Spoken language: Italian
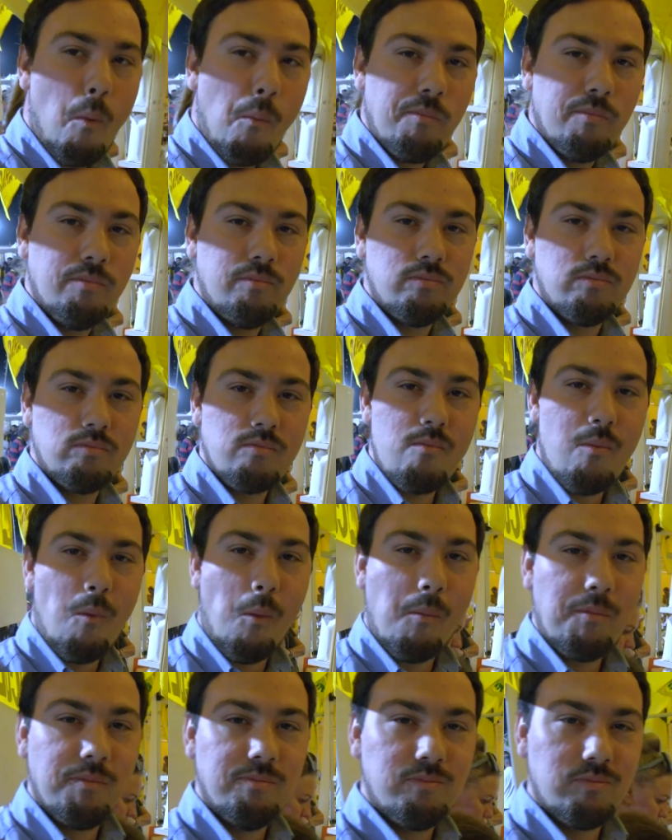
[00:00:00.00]
Eh, tu
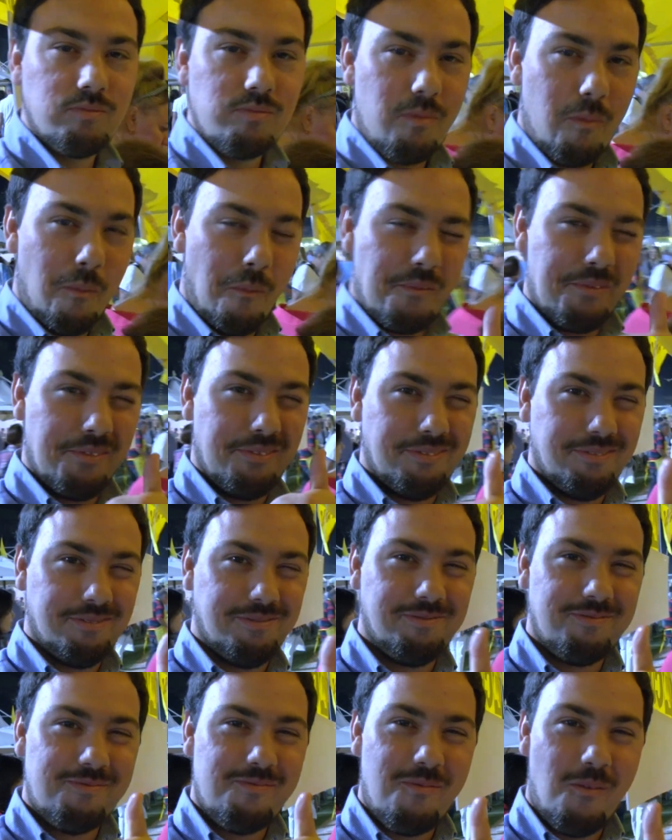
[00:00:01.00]
lo consigli su
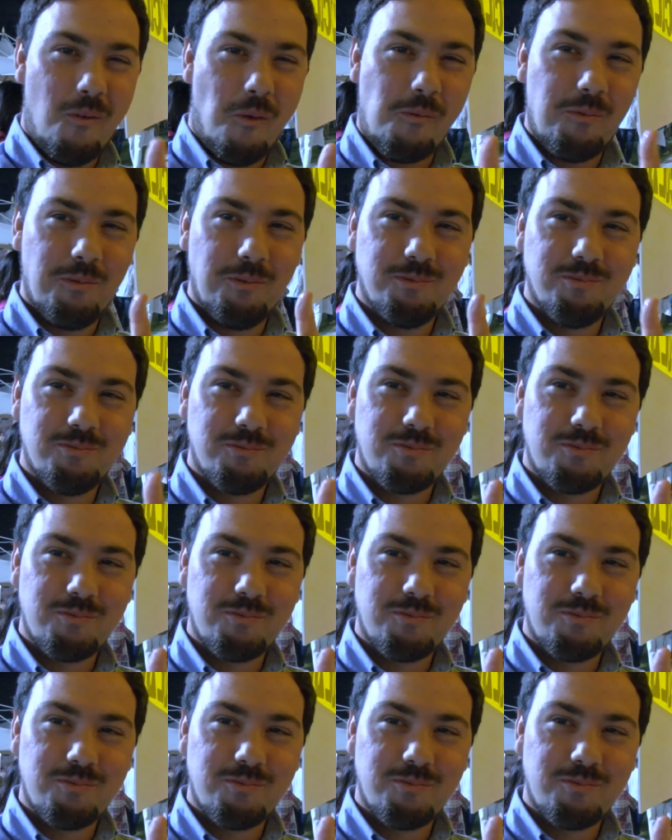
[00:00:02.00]
quali altri tipi di